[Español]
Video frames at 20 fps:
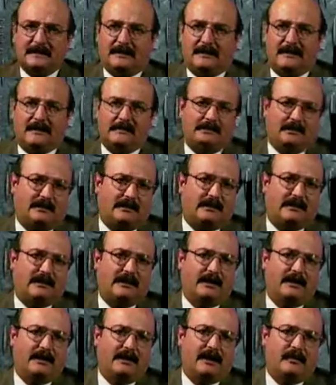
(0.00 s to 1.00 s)
La
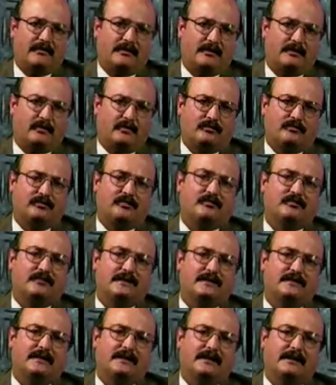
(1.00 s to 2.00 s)
estrategia Out of the Box
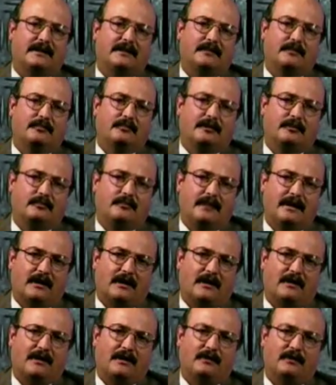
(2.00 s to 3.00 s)
consiste en que Hewlett
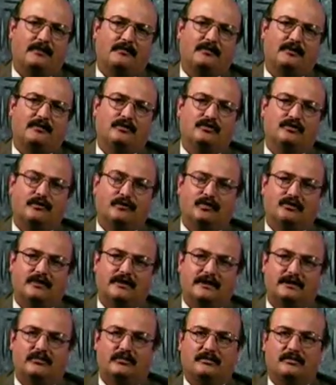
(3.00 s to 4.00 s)
Packard adopte los
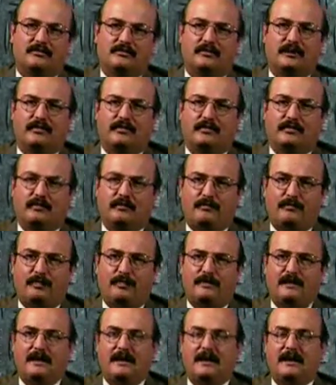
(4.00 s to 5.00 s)
procesos que
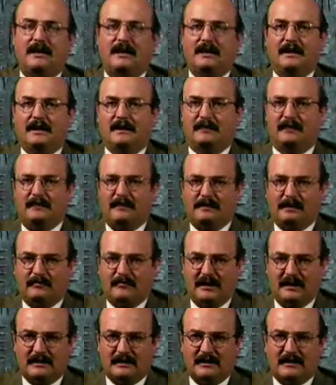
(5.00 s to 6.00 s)
propone la
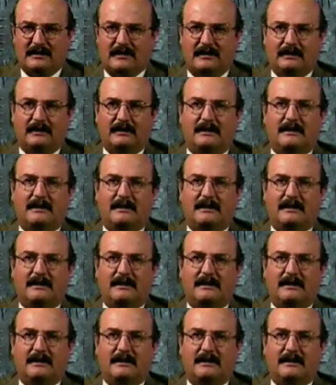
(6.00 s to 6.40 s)
herramienta,